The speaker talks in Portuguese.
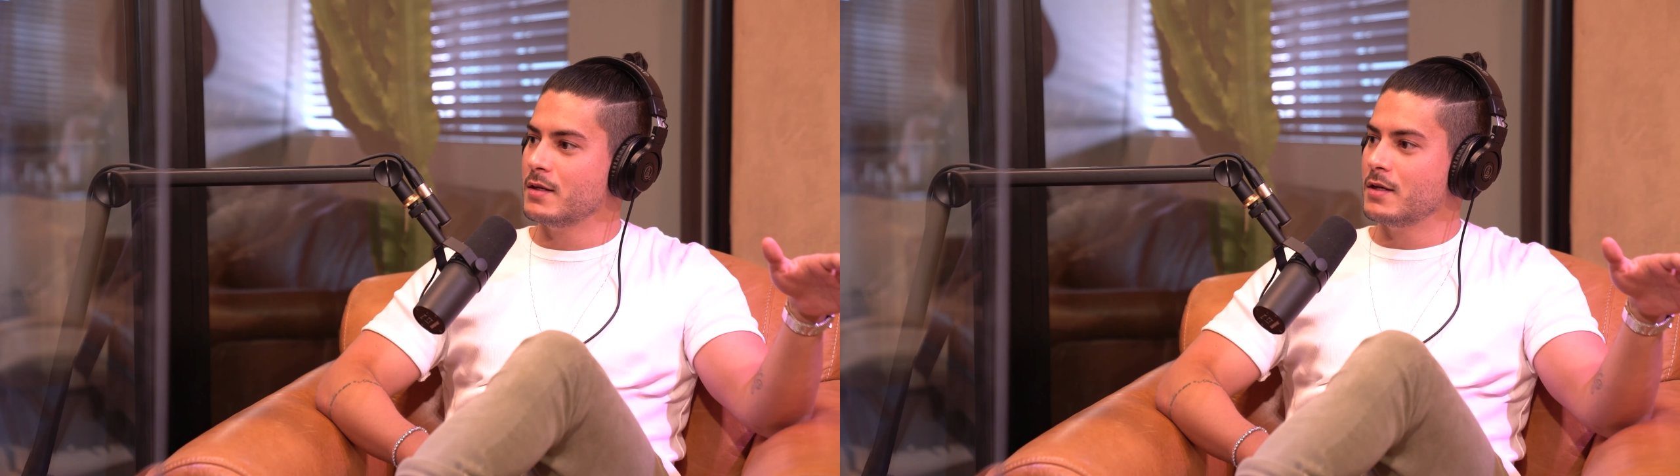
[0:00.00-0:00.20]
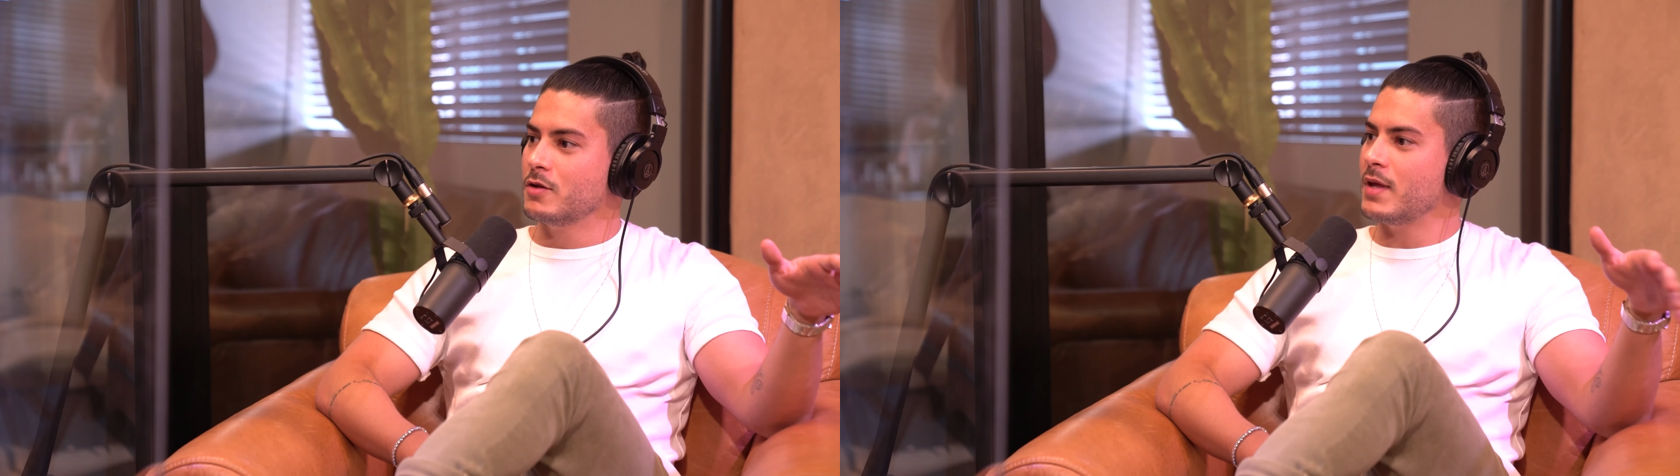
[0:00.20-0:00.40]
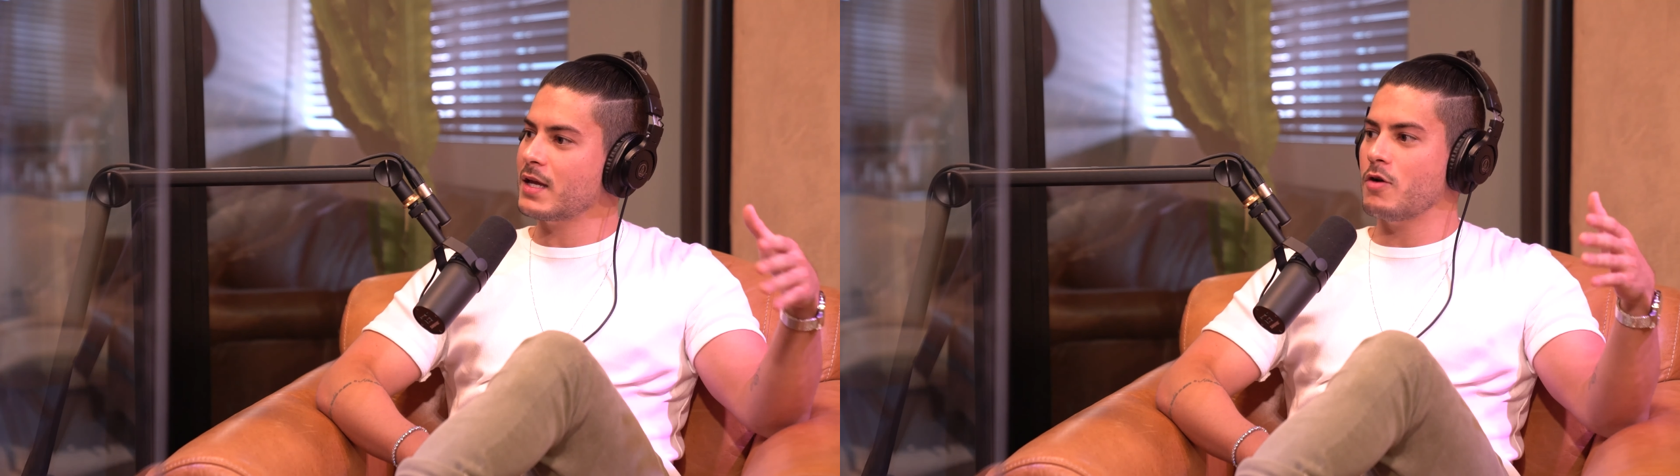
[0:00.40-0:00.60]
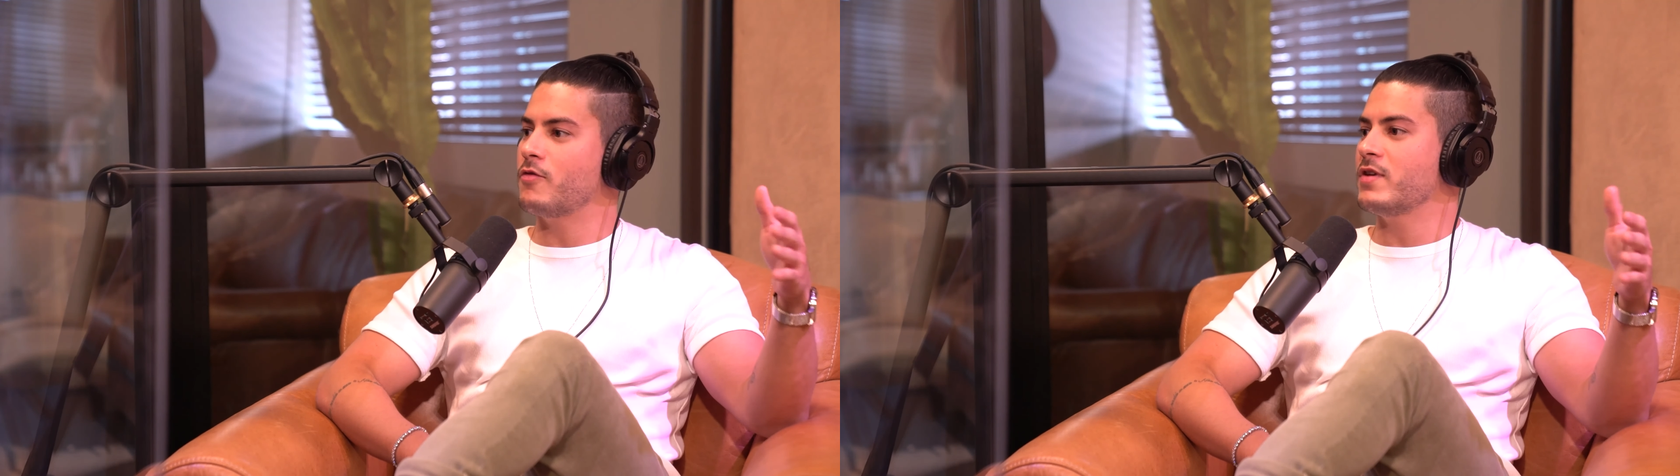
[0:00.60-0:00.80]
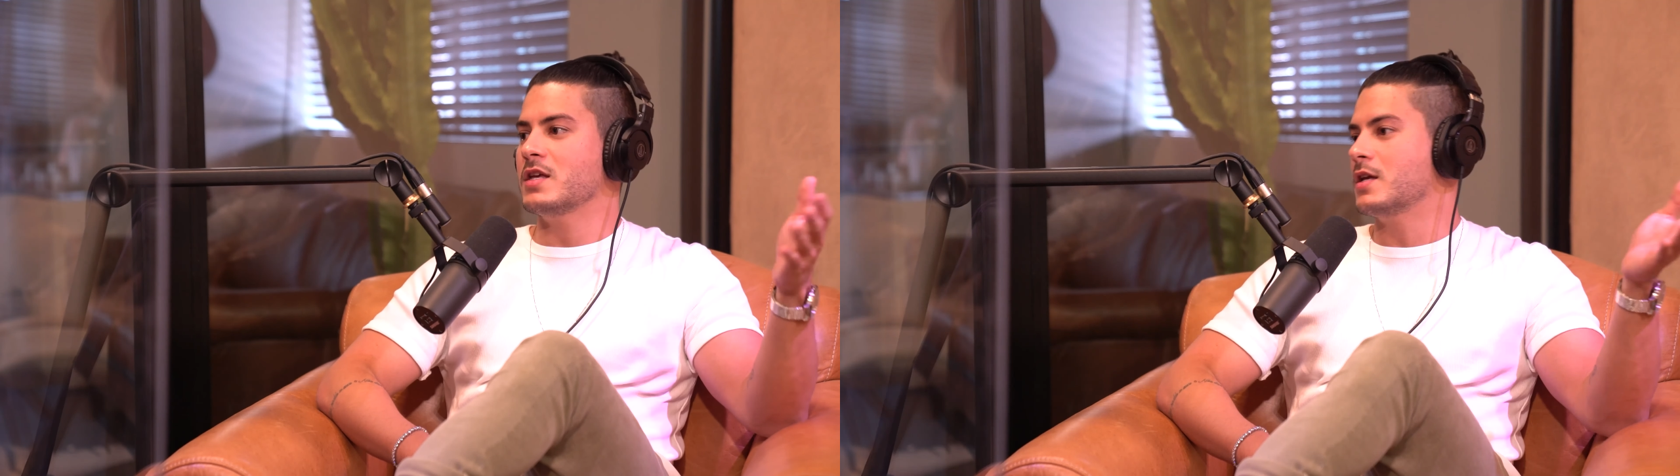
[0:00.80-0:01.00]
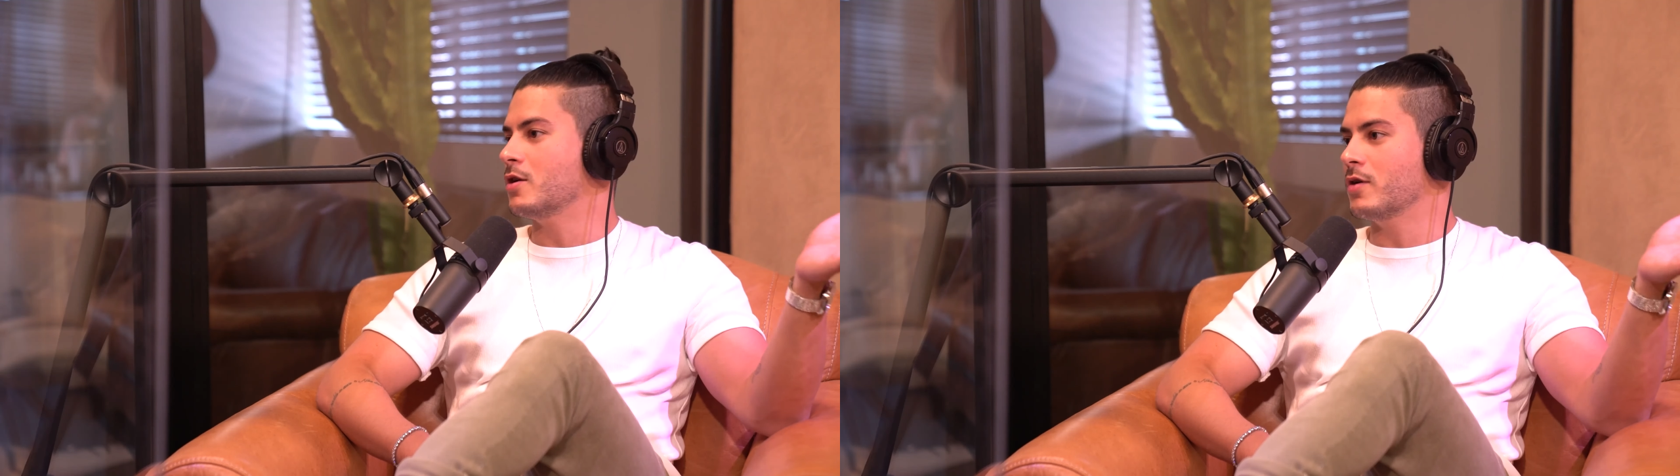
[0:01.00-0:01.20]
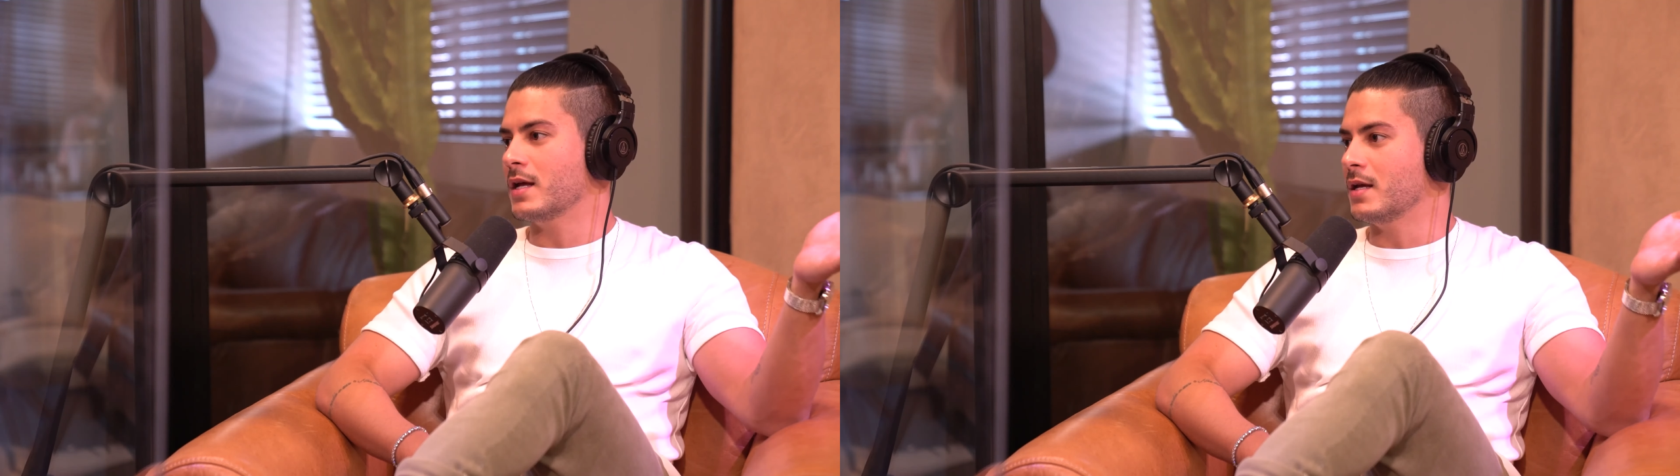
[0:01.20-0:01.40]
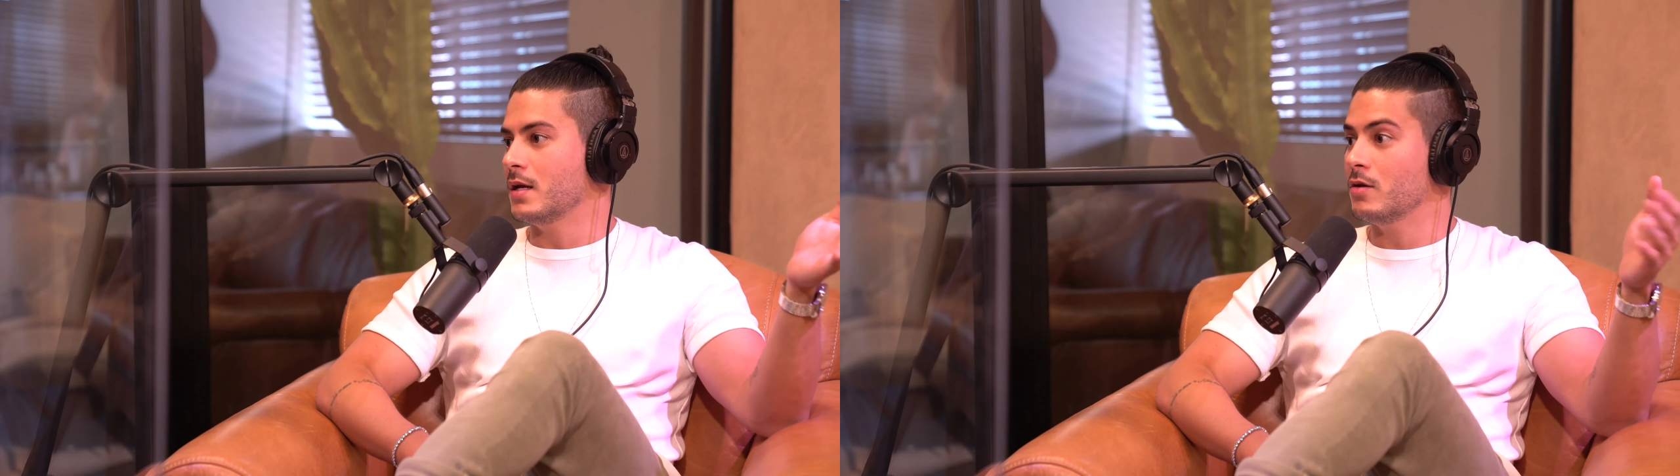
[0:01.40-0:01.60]
É. Não é que eu vi e
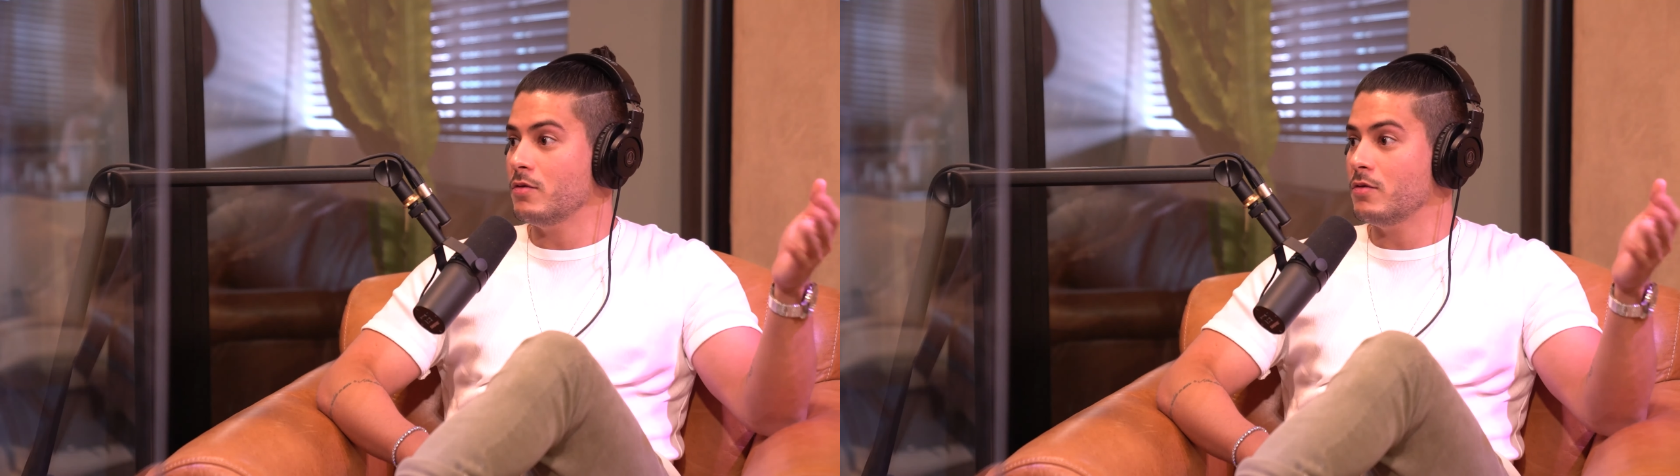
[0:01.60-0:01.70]
ignorei.